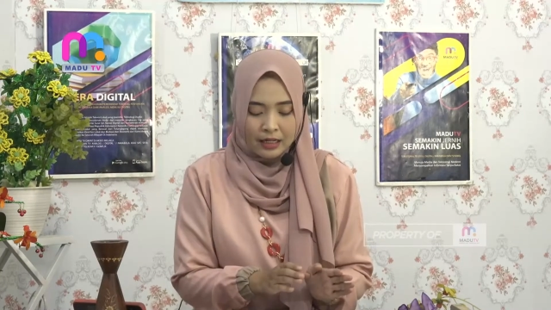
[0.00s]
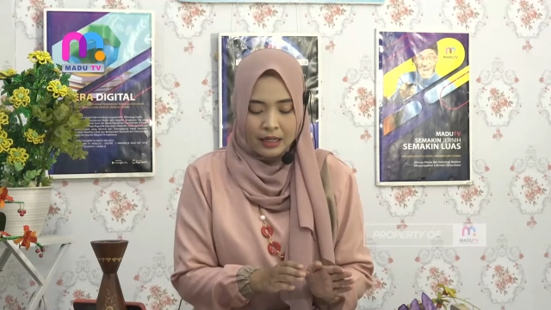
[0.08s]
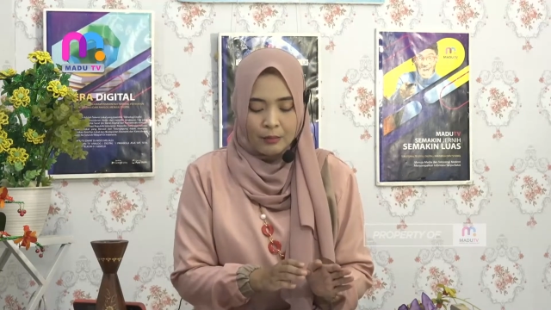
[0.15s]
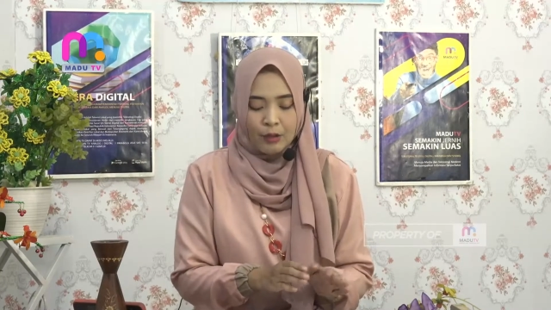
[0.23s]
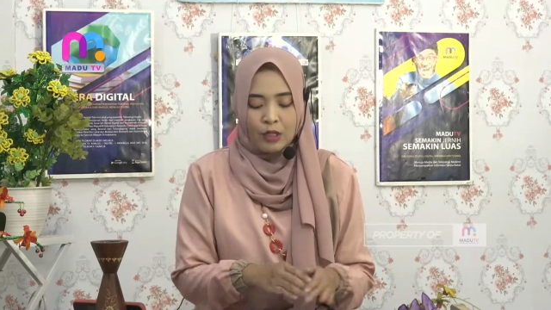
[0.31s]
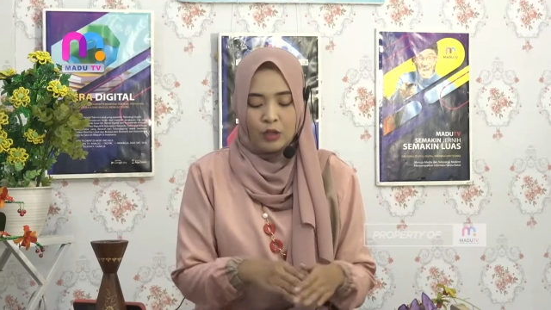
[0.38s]

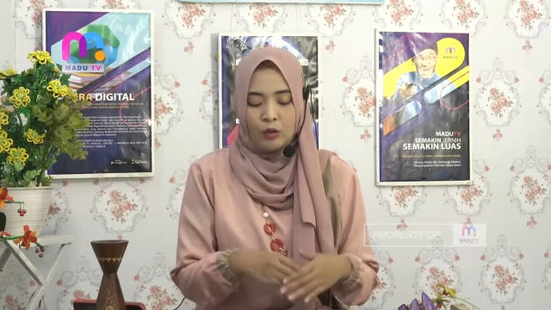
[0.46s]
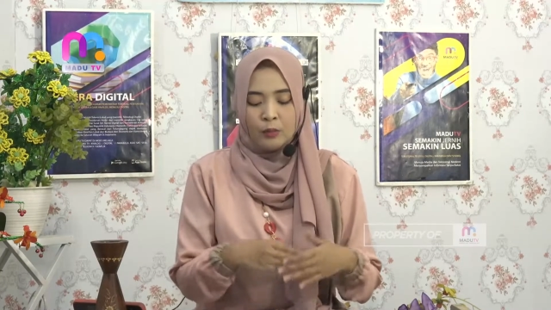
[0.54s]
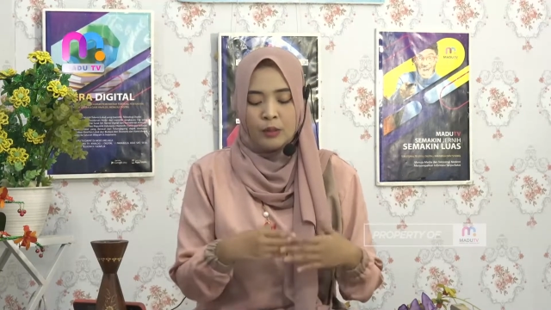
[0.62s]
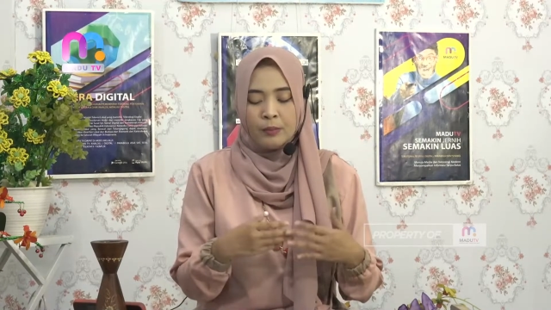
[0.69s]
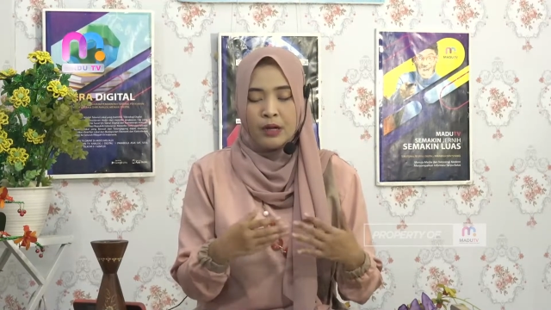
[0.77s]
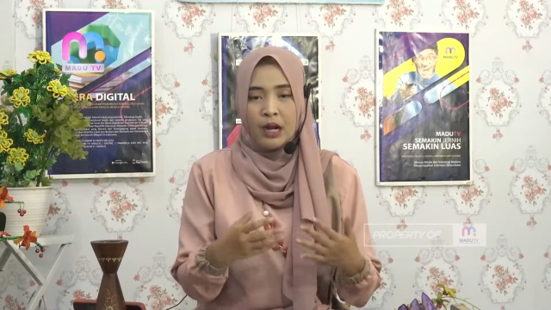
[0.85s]
begitu
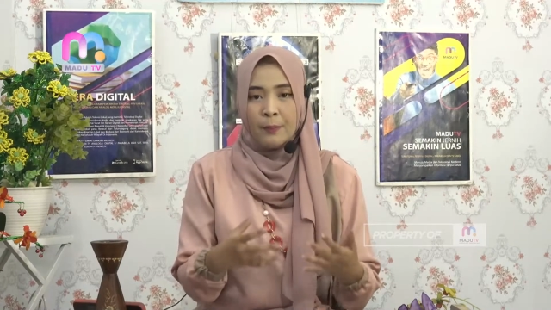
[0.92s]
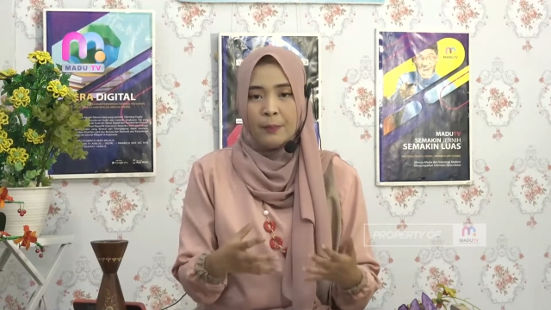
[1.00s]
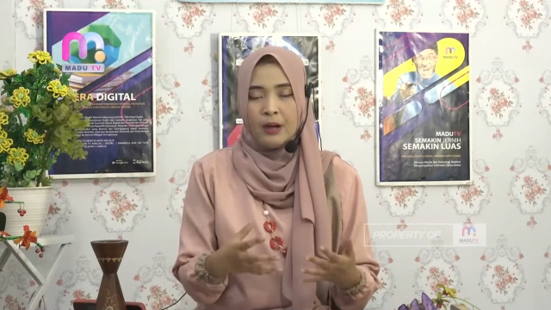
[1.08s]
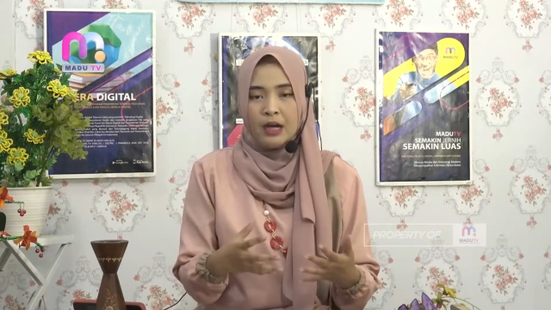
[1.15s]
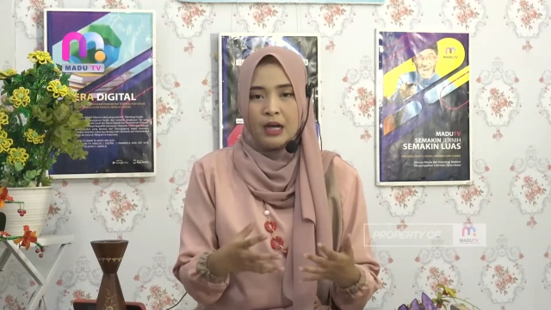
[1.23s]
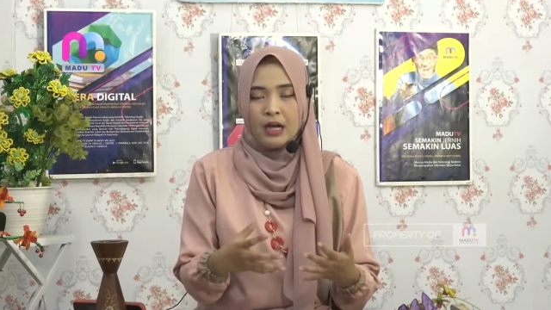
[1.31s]

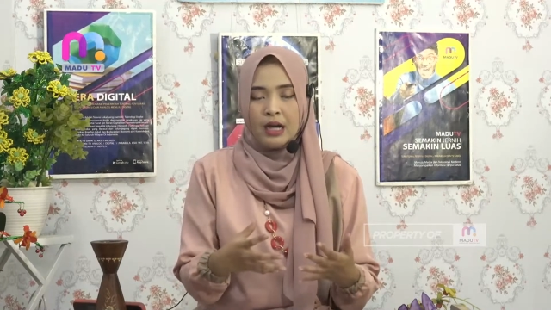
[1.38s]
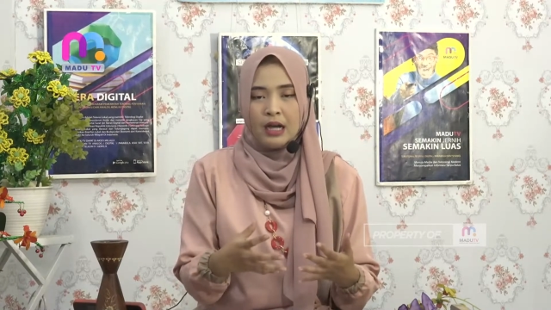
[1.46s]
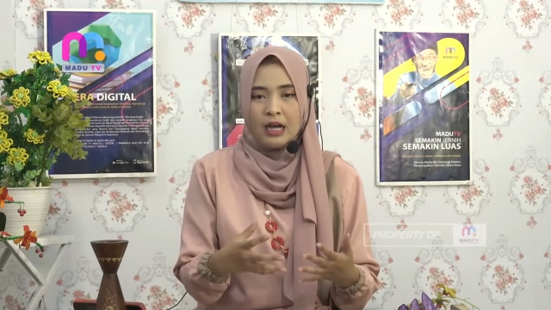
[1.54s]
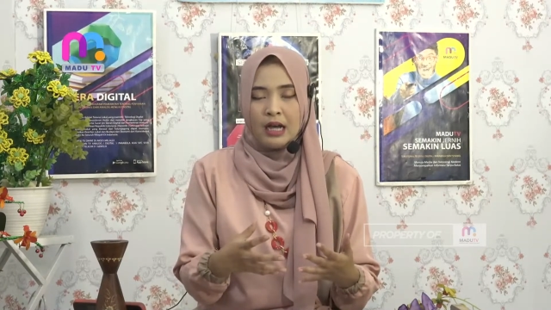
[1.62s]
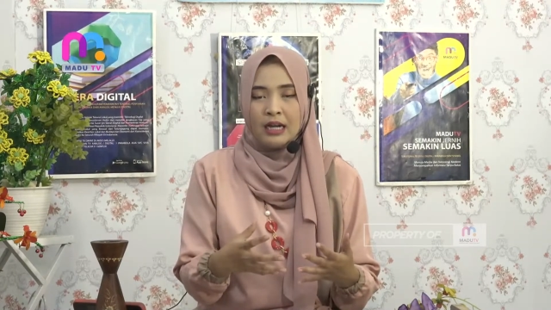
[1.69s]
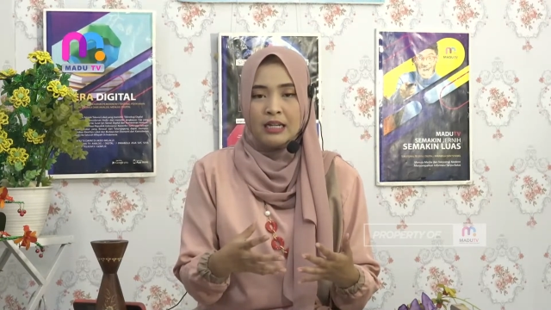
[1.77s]
beberapa
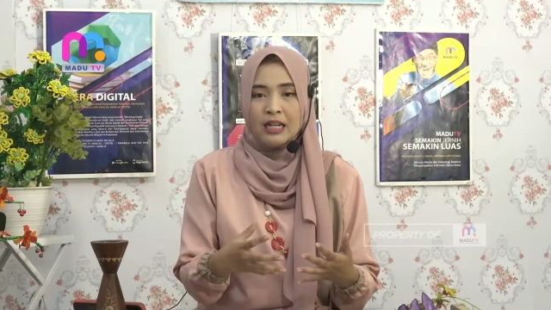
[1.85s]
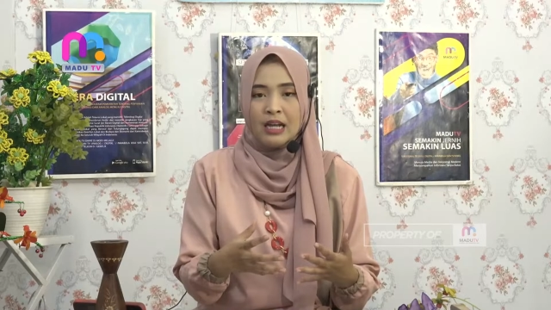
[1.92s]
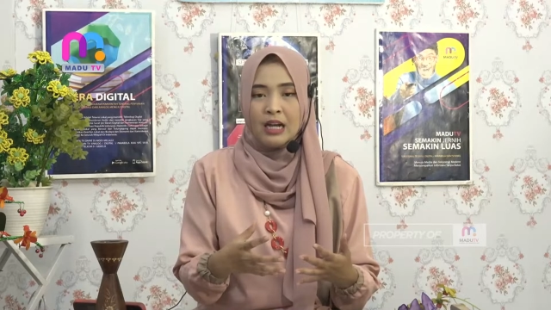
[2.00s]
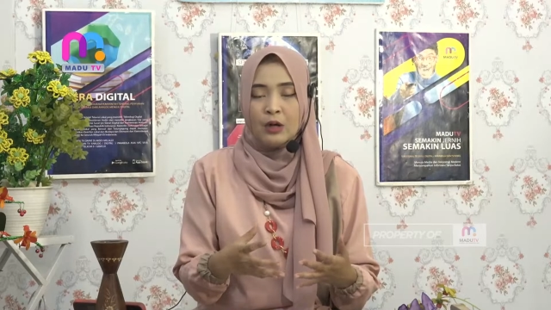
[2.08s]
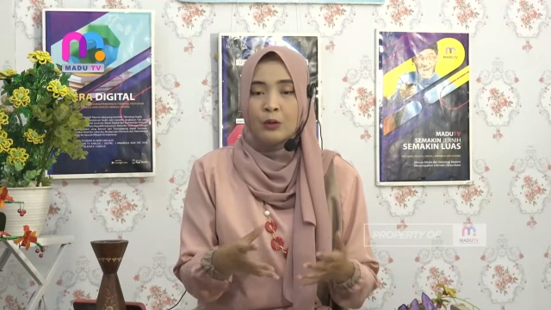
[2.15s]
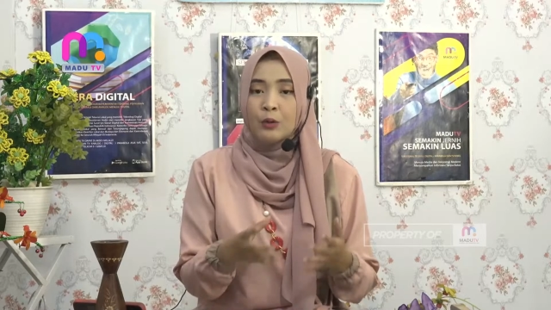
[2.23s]

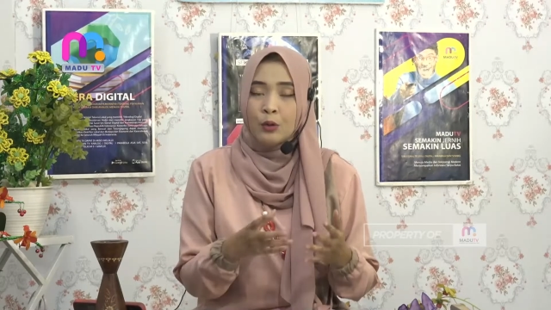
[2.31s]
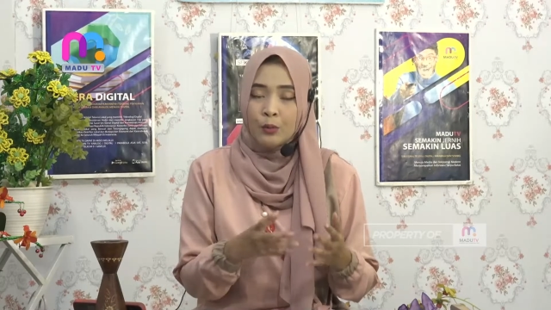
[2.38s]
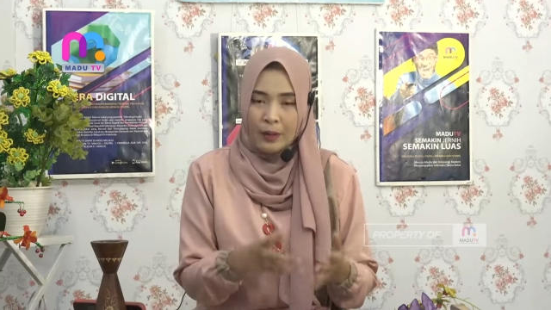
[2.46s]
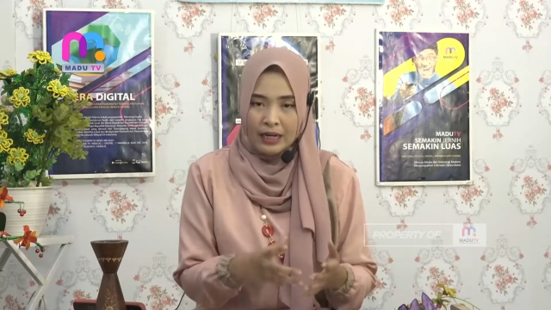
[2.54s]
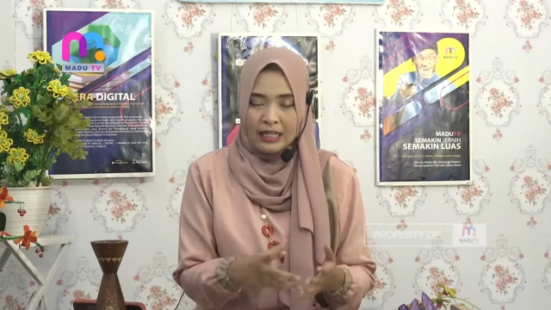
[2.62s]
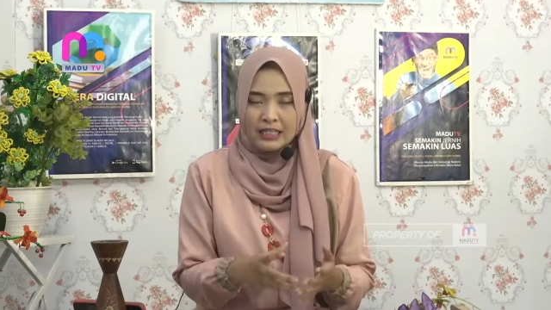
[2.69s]
ada
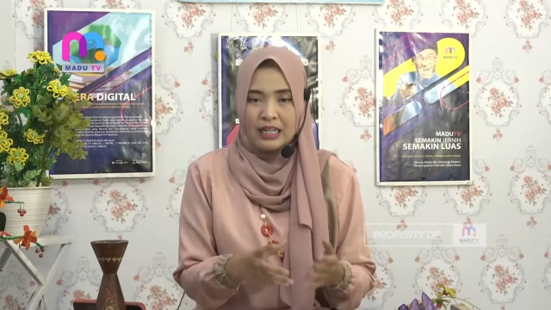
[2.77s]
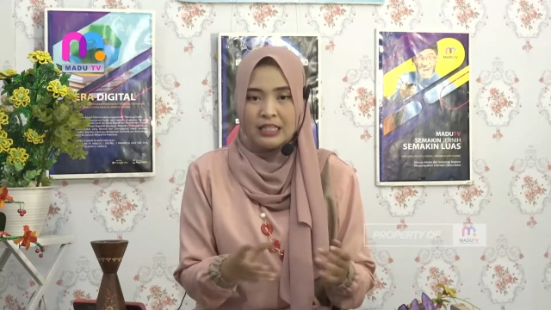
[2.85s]
hukuman yang salah